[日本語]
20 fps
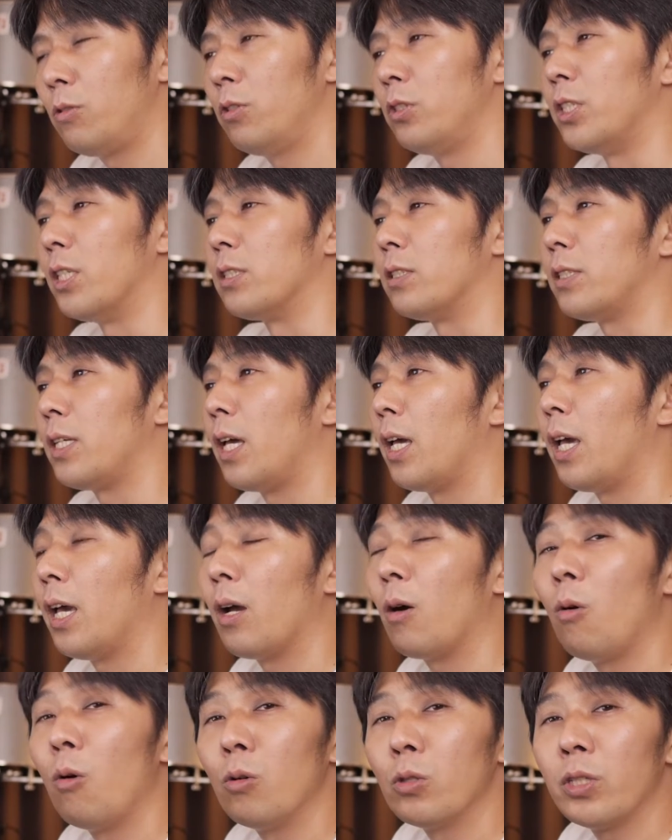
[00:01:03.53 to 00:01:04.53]
するにです
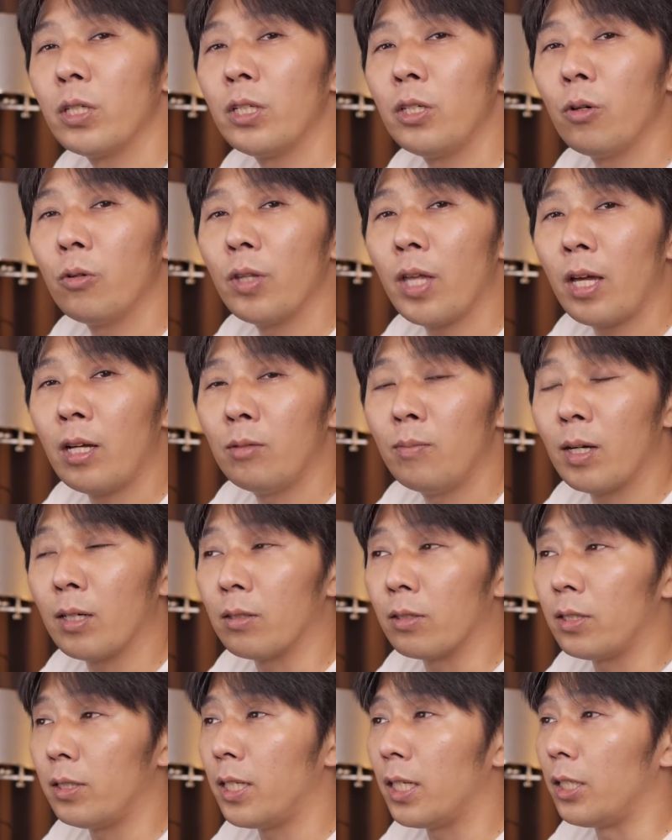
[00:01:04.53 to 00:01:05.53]
ね、光跡をね、うま
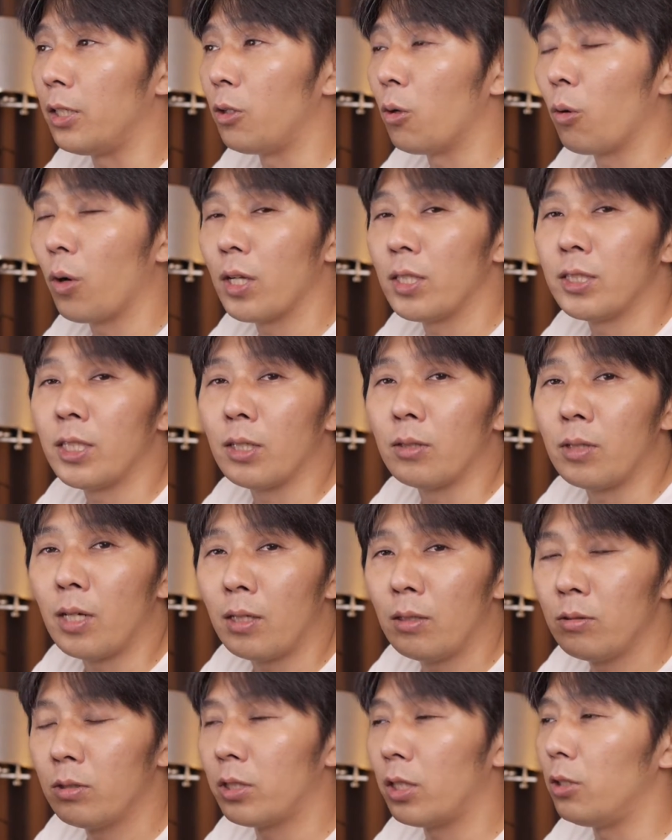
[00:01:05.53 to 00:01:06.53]
く綺麗に表現してくれ
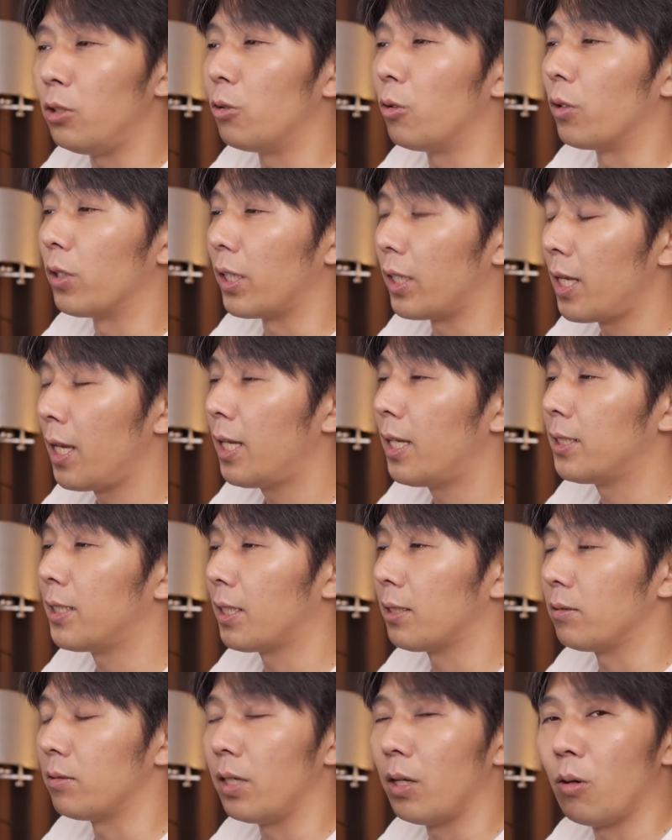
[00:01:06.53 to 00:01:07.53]
るっていうようなね、
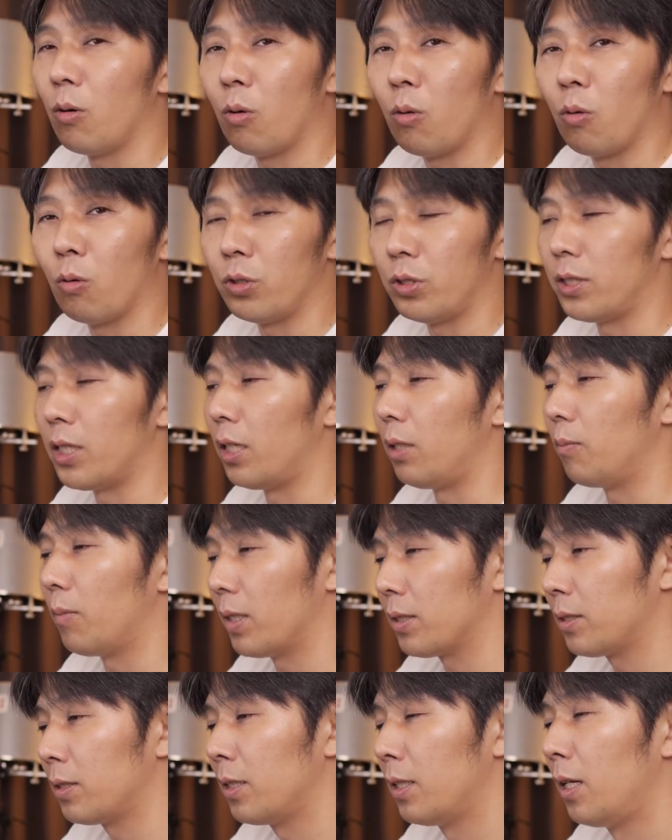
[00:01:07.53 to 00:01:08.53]
撮影方法になり
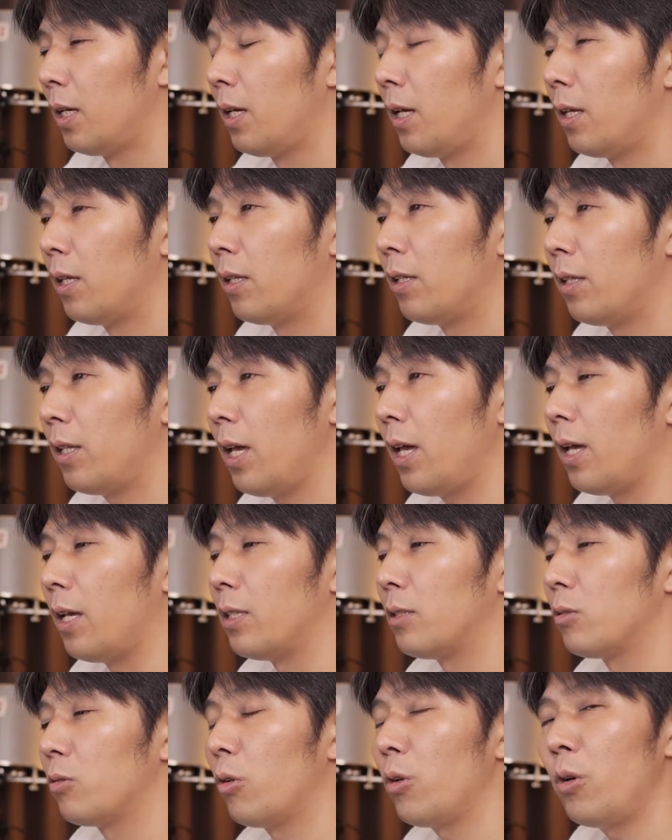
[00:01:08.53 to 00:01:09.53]
ます。で、
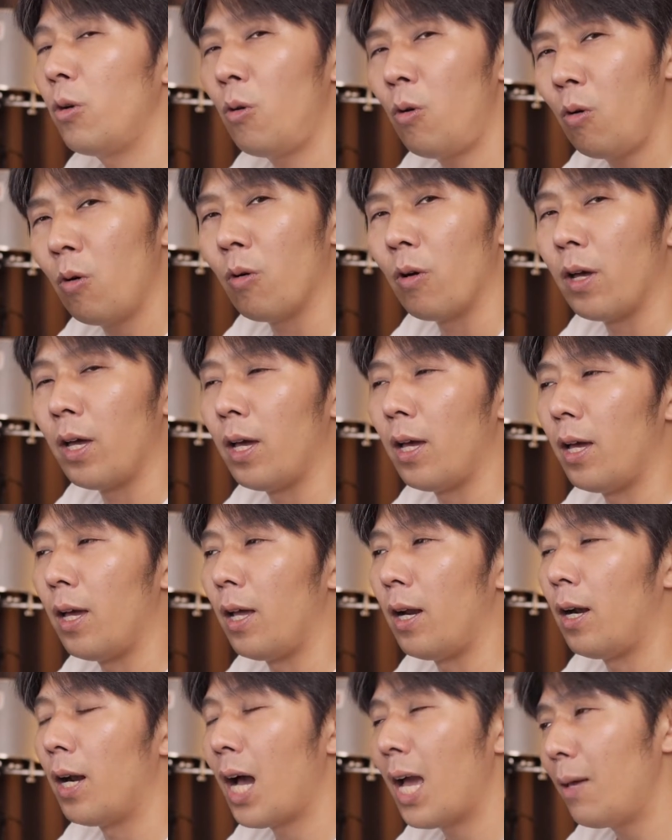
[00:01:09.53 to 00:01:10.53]
それを、
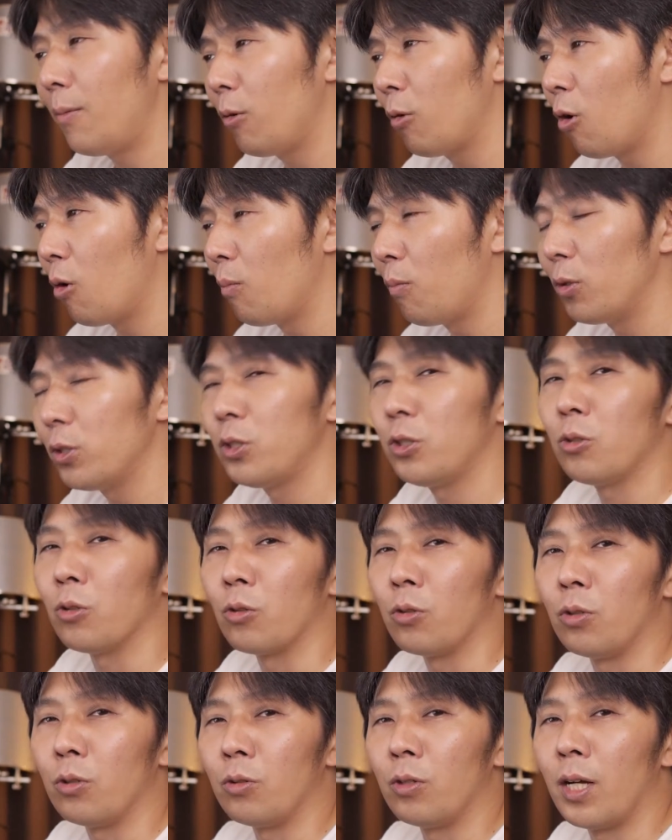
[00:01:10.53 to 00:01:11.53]
ライブコンポジット
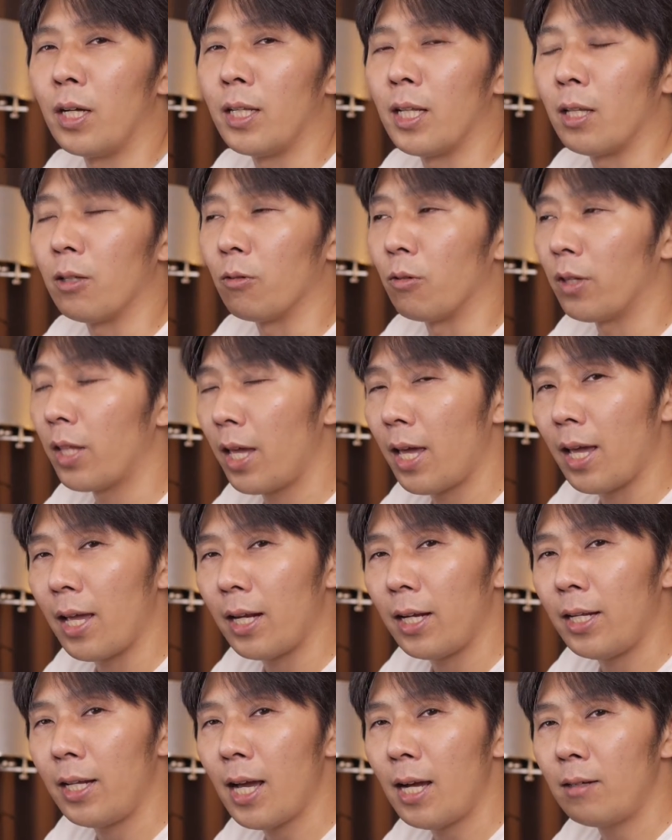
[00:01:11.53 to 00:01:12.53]
というぐらいなので、
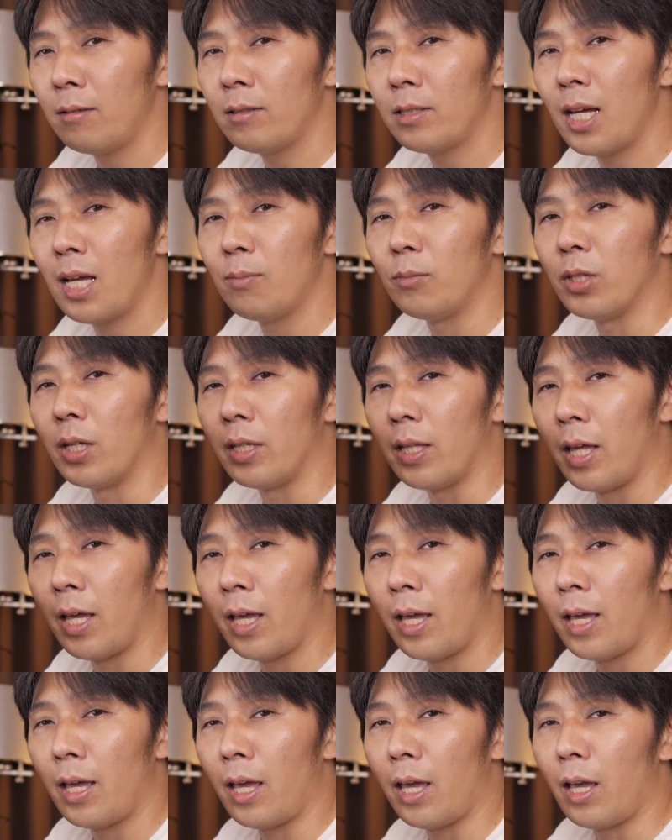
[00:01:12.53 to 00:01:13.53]
リアルタイムで
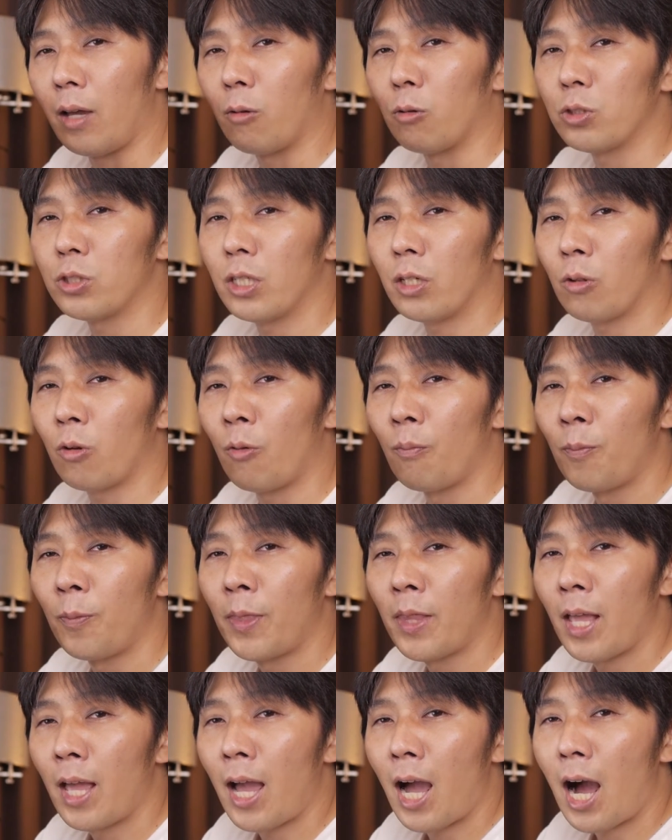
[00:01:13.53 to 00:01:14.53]
ね、こちらの
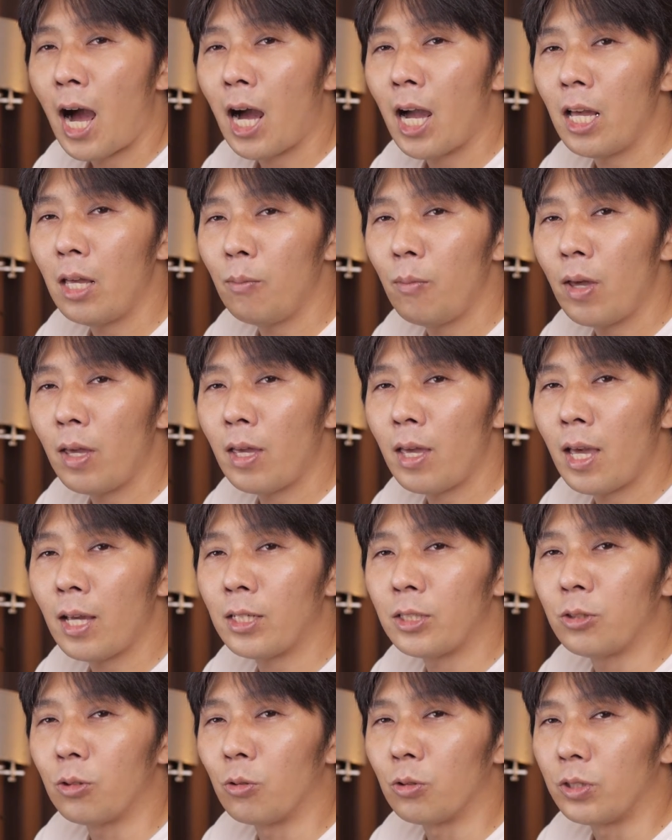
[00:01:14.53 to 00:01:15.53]
背面
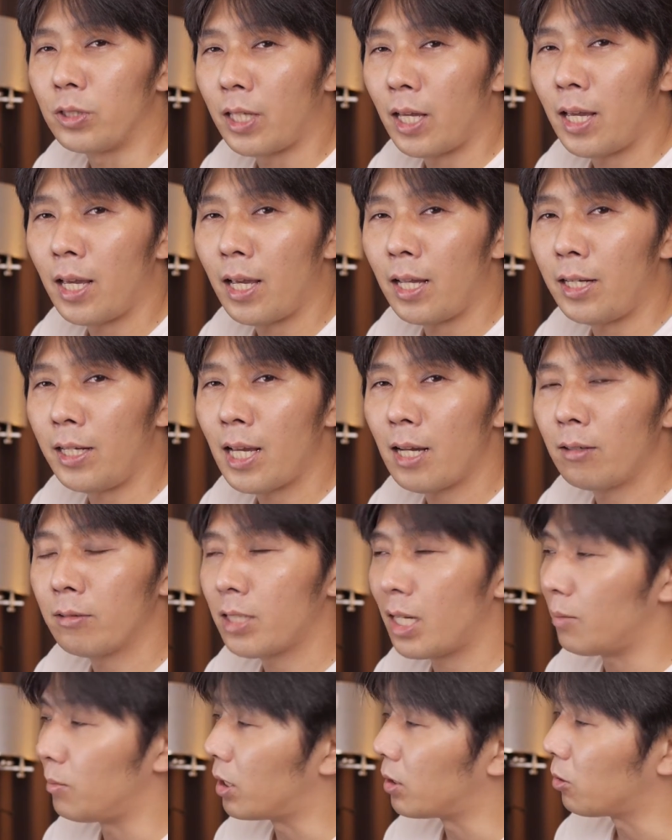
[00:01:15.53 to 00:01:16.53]
液晶にね、
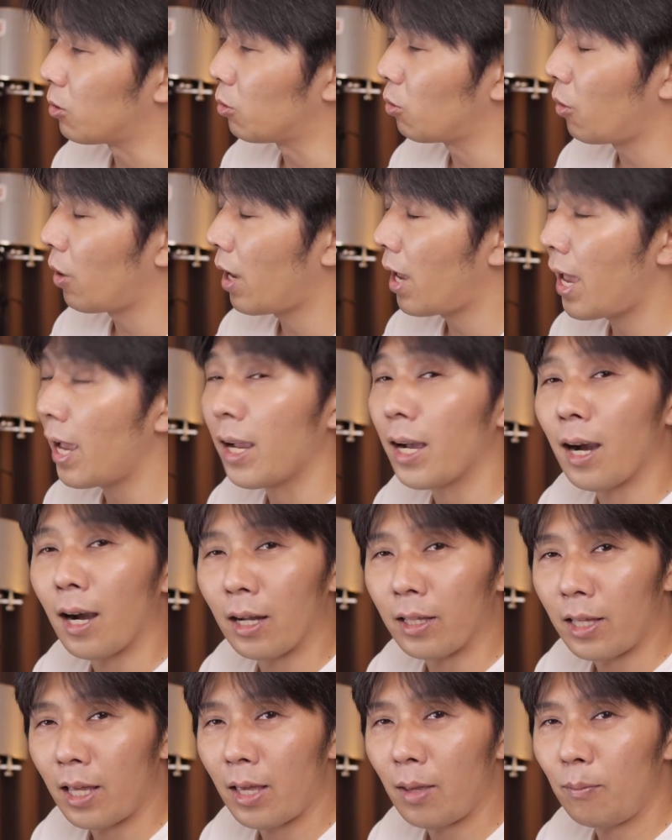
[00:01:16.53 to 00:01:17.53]
リアルタイムでその変化
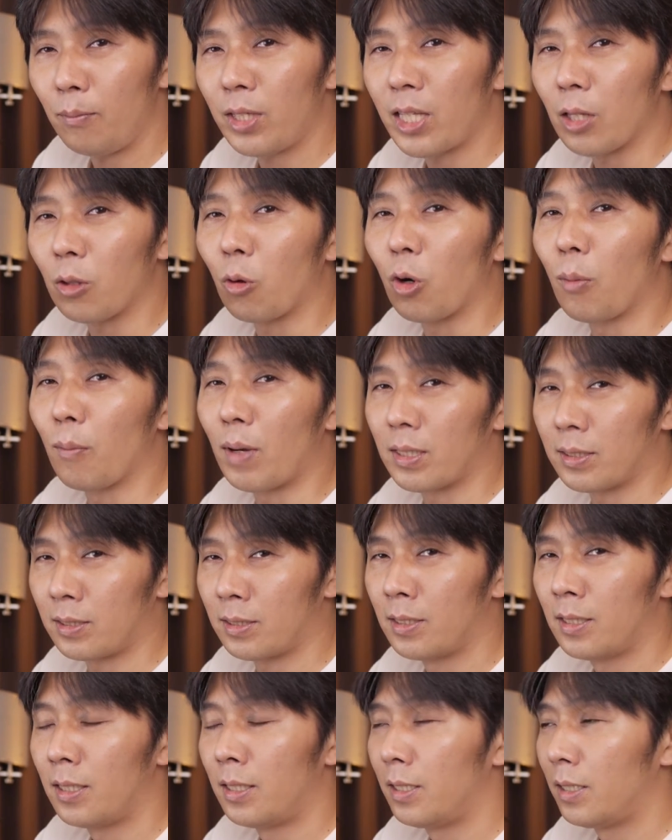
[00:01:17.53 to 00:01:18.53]
がね、見て取れます。